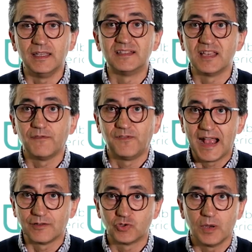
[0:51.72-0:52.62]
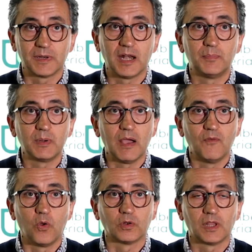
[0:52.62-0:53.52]
chi si affaccia per la prima
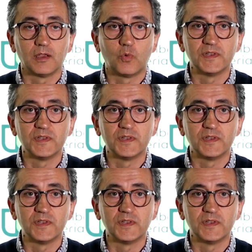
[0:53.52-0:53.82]
volta in